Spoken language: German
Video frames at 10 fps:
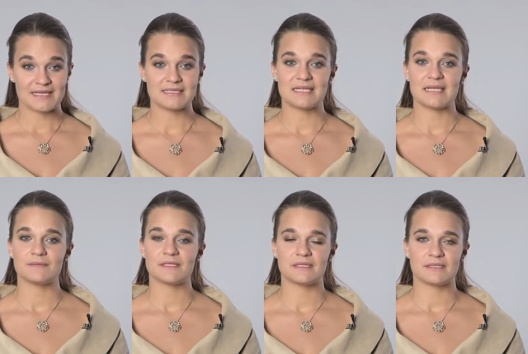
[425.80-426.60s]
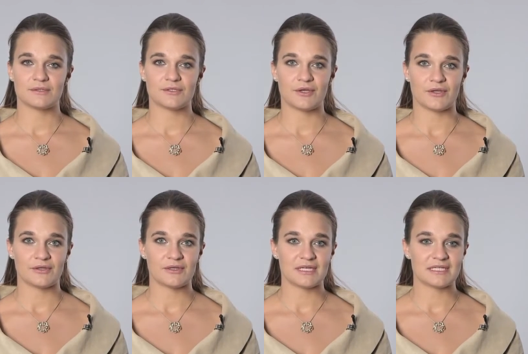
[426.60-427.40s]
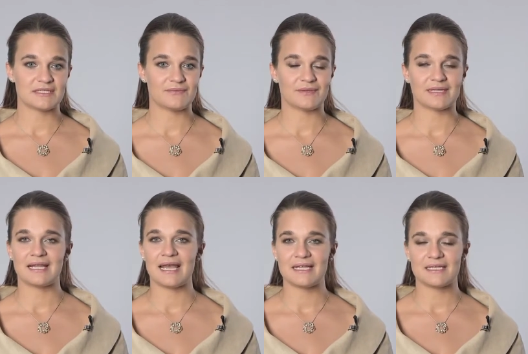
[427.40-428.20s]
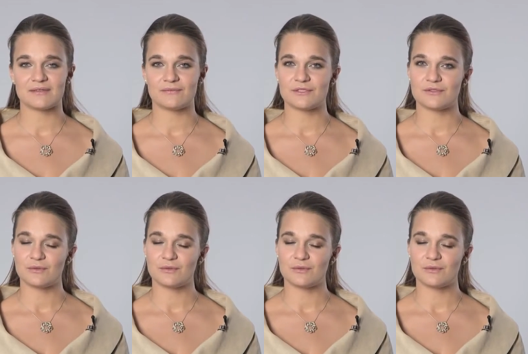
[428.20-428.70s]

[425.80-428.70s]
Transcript: Es ebnet den Teint, es verkleinert